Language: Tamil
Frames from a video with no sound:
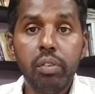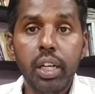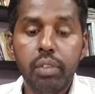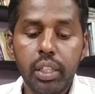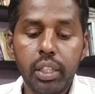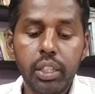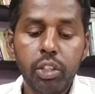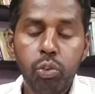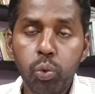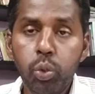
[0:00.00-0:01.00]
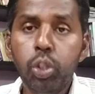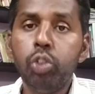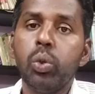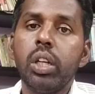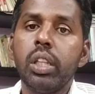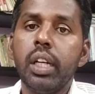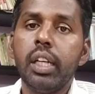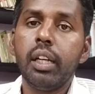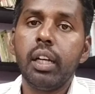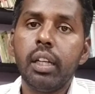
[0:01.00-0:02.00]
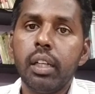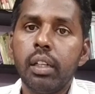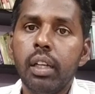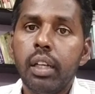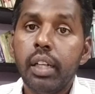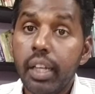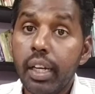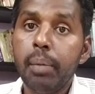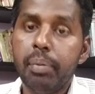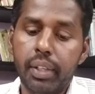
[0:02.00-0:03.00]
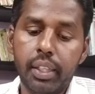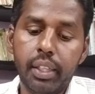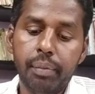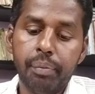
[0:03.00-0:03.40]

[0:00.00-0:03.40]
வாழ்வை சுற்றுச்சூழல் தான் நிர நிர்ணயம் செய்து